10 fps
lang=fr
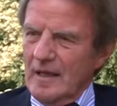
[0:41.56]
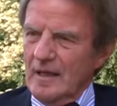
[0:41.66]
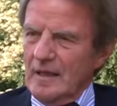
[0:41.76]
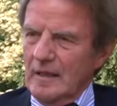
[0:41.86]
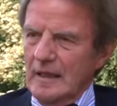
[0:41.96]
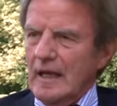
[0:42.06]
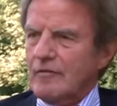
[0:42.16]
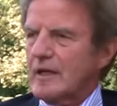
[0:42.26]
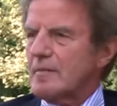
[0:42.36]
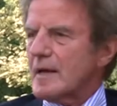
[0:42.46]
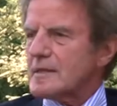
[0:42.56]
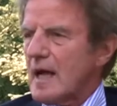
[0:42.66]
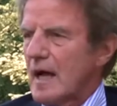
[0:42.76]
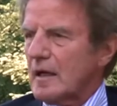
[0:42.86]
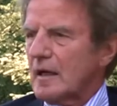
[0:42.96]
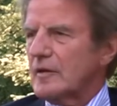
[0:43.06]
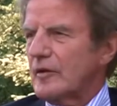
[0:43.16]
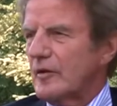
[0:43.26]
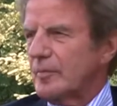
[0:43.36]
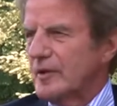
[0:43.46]
Euh, il y avait des massacres,
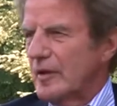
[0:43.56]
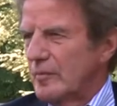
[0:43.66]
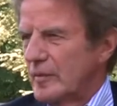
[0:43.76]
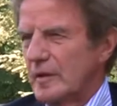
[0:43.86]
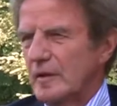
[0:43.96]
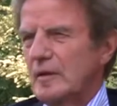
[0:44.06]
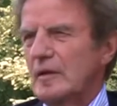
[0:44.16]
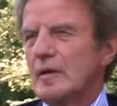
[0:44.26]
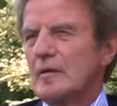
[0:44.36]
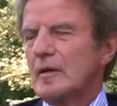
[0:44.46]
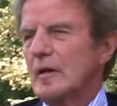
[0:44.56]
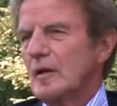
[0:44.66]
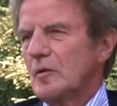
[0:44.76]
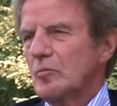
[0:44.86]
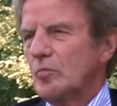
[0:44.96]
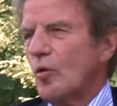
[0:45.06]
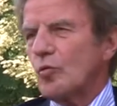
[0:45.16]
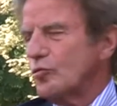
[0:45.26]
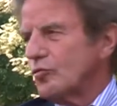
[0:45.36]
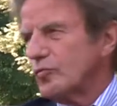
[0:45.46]
des épidémies,
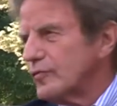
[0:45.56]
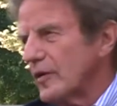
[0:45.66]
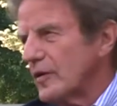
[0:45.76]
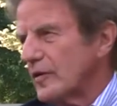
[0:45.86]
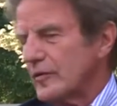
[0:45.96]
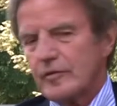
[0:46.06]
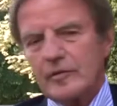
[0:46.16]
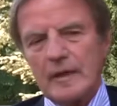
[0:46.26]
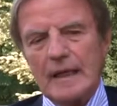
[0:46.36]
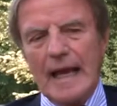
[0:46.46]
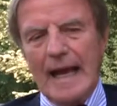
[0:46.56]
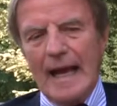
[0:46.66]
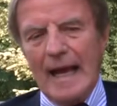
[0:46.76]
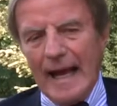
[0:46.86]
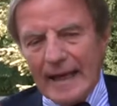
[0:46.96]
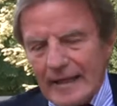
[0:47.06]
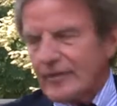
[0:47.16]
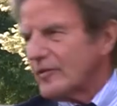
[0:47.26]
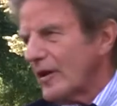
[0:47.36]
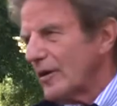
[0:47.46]
beaucoup de souffrances. À
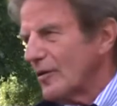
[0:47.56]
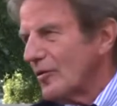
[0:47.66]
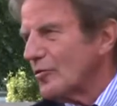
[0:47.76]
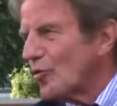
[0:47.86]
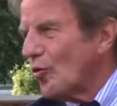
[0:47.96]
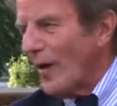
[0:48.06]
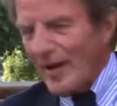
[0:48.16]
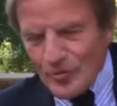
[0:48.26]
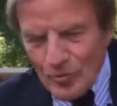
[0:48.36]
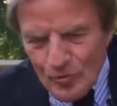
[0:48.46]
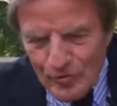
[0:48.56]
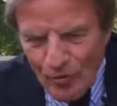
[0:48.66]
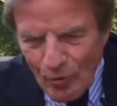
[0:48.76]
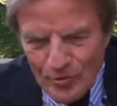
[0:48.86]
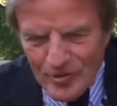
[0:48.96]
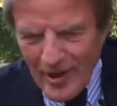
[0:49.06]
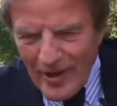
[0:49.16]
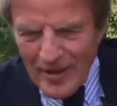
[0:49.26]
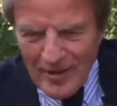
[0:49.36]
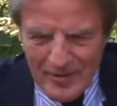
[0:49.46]
l'extérieur de quoi D'une
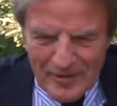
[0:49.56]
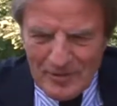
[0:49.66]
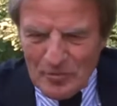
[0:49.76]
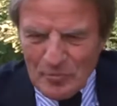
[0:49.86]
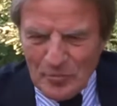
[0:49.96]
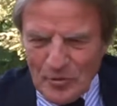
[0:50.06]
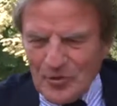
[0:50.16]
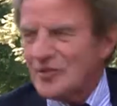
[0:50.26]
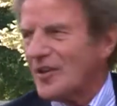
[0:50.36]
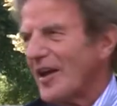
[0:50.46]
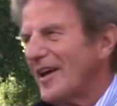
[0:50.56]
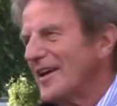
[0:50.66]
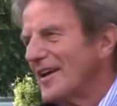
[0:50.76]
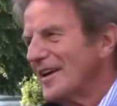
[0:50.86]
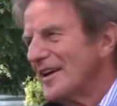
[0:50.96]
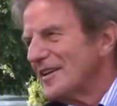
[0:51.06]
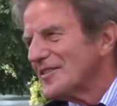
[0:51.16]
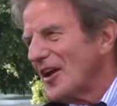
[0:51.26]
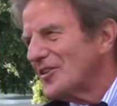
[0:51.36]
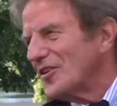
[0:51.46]
frontière. Petit trait,
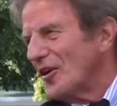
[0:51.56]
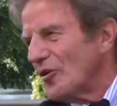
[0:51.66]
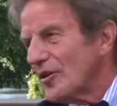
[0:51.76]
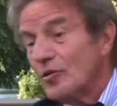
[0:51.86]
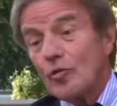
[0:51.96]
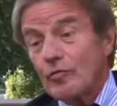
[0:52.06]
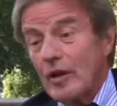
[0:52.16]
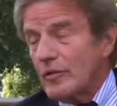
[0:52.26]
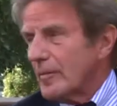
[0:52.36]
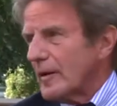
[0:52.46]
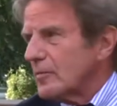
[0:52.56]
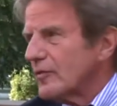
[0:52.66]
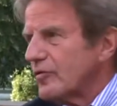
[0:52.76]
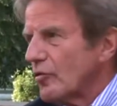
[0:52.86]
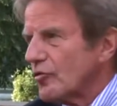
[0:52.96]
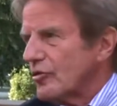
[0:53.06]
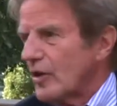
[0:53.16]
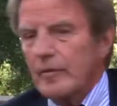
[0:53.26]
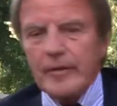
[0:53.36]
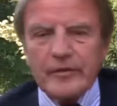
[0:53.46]
très théorique que vous n'aviez pas le droit de
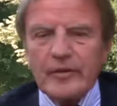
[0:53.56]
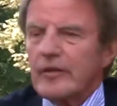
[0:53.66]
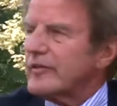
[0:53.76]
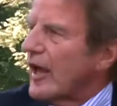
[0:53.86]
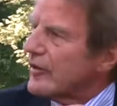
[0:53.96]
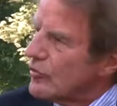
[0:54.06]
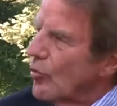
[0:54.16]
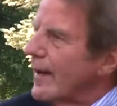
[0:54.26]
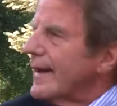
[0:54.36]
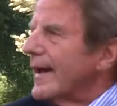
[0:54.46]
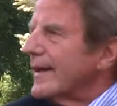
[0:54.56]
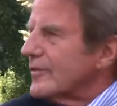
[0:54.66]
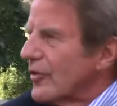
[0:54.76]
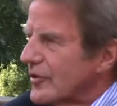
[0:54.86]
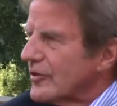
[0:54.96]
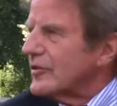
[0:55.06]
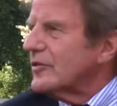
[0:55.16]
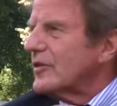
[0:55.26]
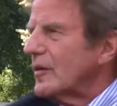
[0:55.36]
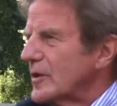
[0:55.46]
franchir. Un médecin, ça a son malade dans un
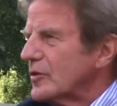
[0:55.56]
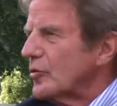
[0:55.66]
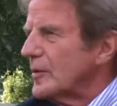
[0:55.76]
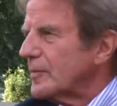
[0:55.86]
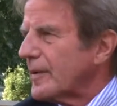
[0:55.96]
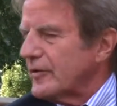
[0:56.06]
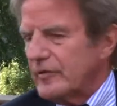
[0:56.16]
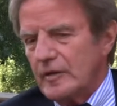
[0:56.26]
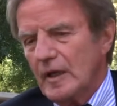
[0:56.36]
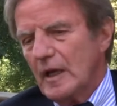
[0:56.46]
système économique précis.